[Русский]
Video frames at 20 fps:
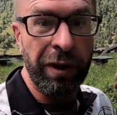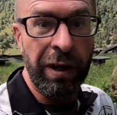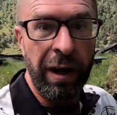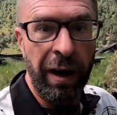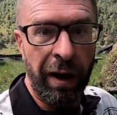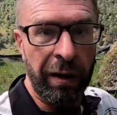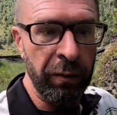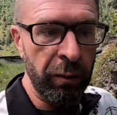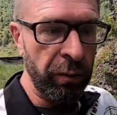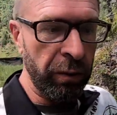
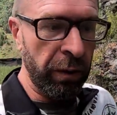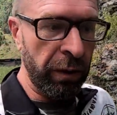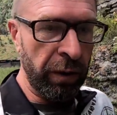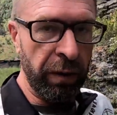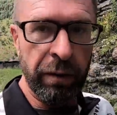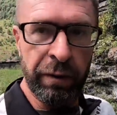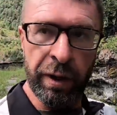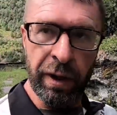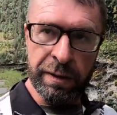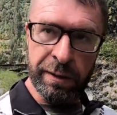глянул.
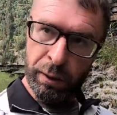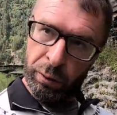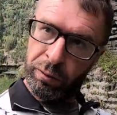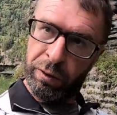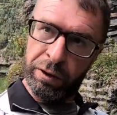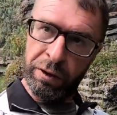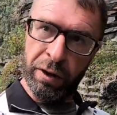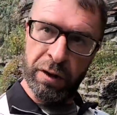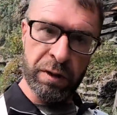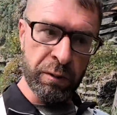Я стою на
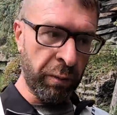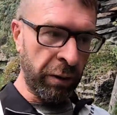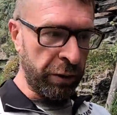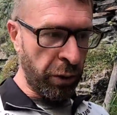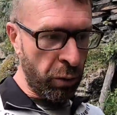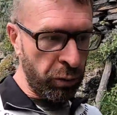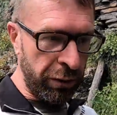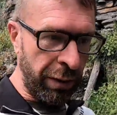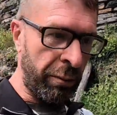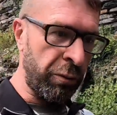них,
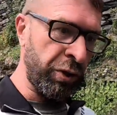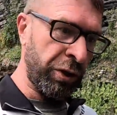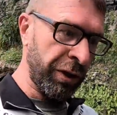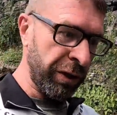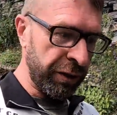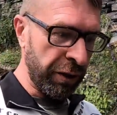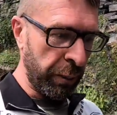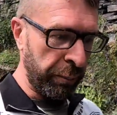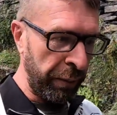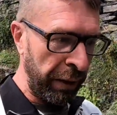смотрю, там уже
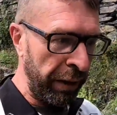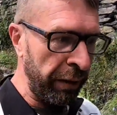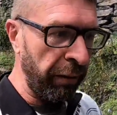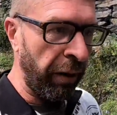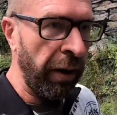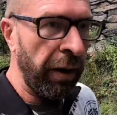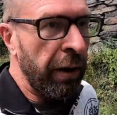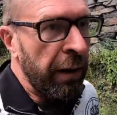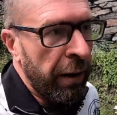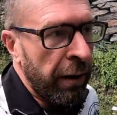
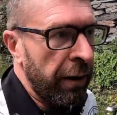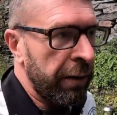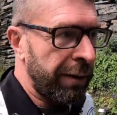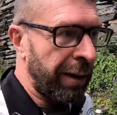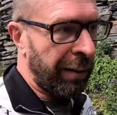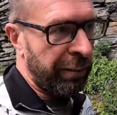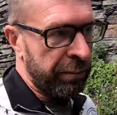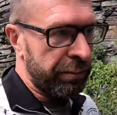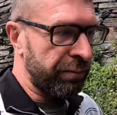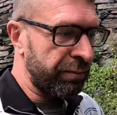нетерпеливо
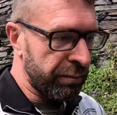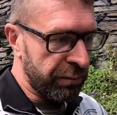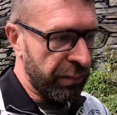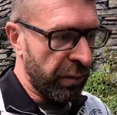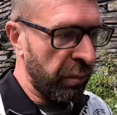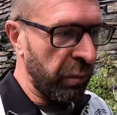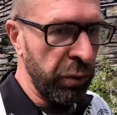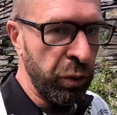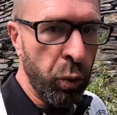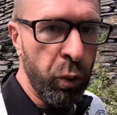там,
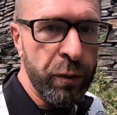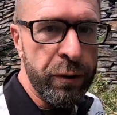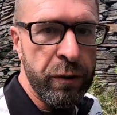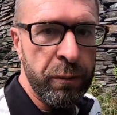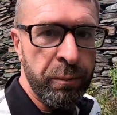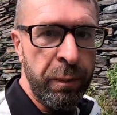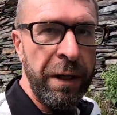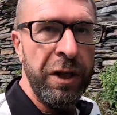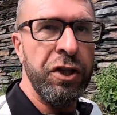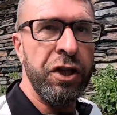мнусь,
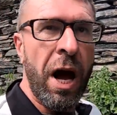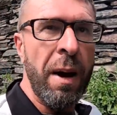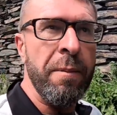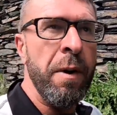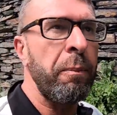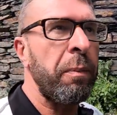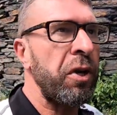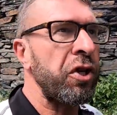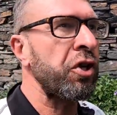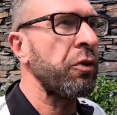плечами
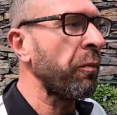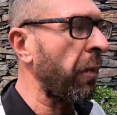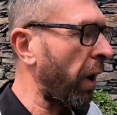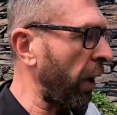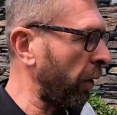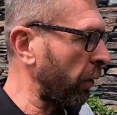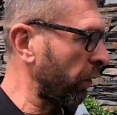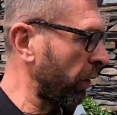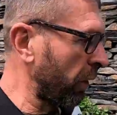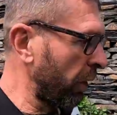
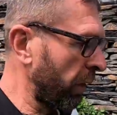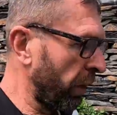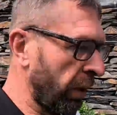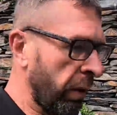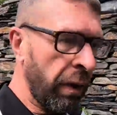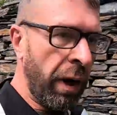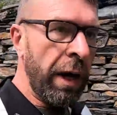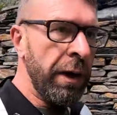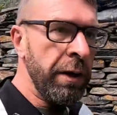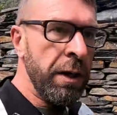пожимаю.
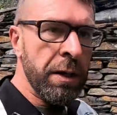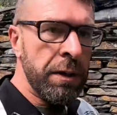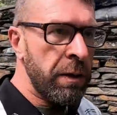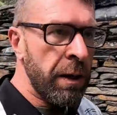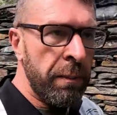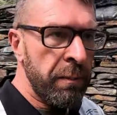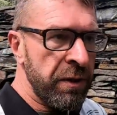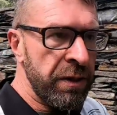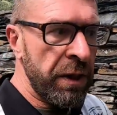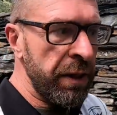Они
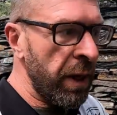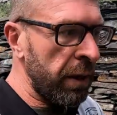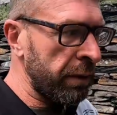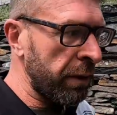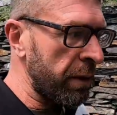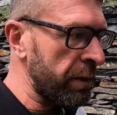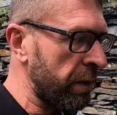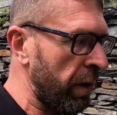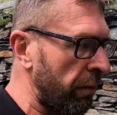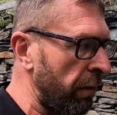там стоят,
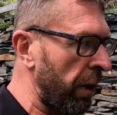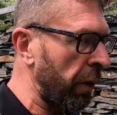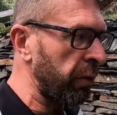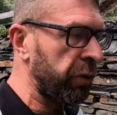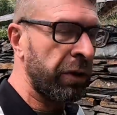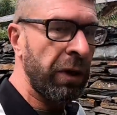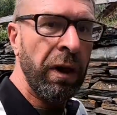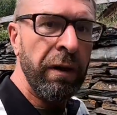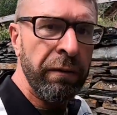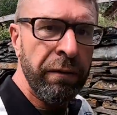разговаривают.
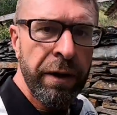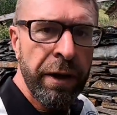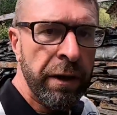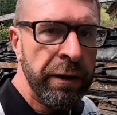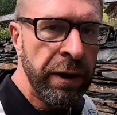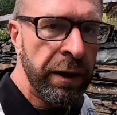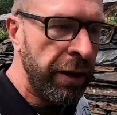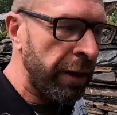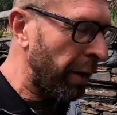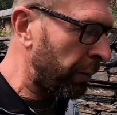Деловые
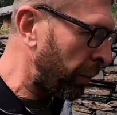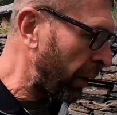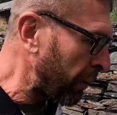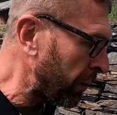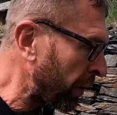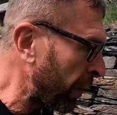такие, прям